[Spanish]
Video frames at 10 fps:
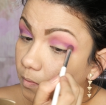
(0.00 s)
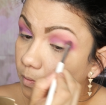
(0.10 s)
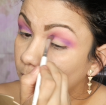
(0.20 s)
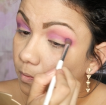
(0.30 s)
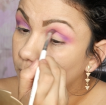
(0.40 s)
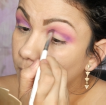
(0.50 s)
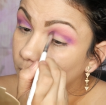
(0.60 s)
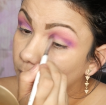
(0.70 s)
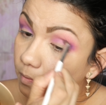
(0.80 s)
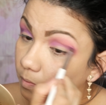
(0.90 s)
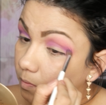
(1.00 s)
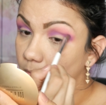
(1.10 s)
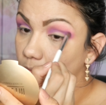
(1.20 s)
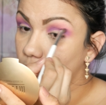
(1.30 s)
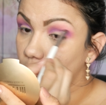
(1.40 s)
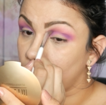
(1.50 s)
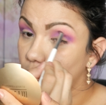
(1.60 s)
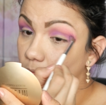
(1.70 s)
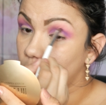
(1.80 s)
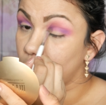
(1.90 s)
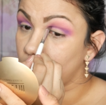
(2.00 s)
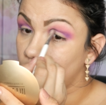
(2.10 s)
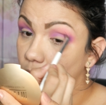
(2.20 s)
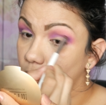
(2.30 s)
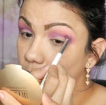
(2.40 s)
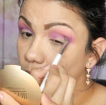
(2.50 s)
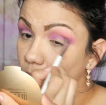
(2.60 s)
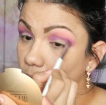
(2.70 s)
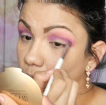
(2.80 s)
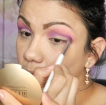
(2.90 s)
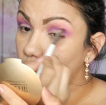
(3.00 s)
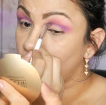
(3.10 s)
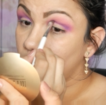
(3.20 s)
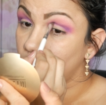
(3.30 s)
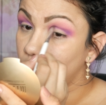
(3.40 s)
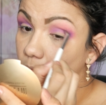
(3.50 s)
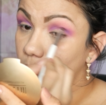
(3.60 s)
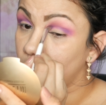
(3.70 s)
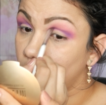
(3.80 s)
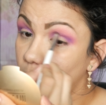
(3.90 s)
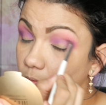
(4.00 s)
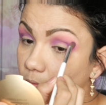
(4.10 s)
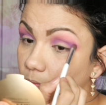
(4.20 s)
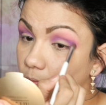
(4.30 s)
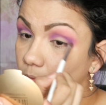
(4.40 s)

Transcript: Y también lo vamos a difuminar, lo vamos a llevar hacia adentro, difuminar de afuera hacia adentro.